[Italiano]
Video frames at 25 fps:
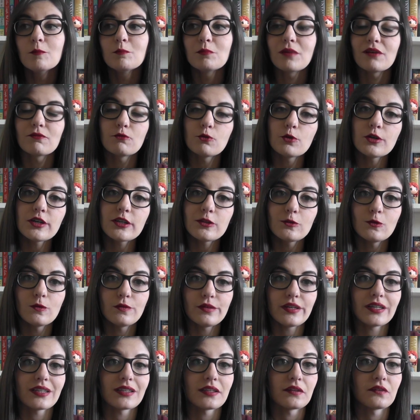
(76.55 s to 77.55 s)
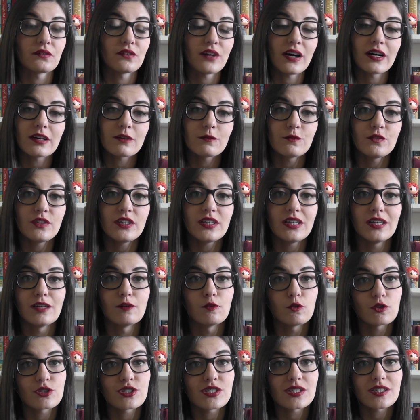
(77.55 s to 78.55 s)
ma voi dovete farvi
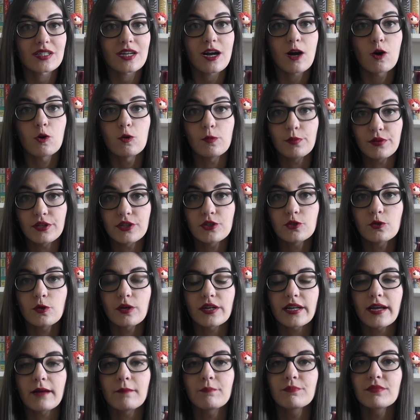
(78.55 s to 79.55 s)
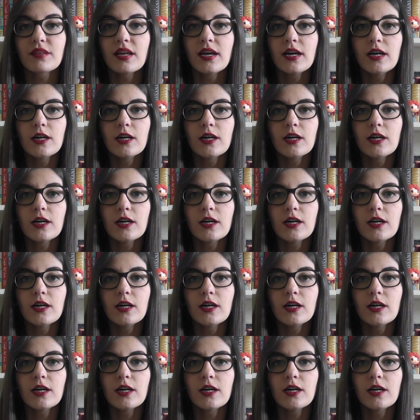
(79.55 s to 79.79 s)
la vostra opinione.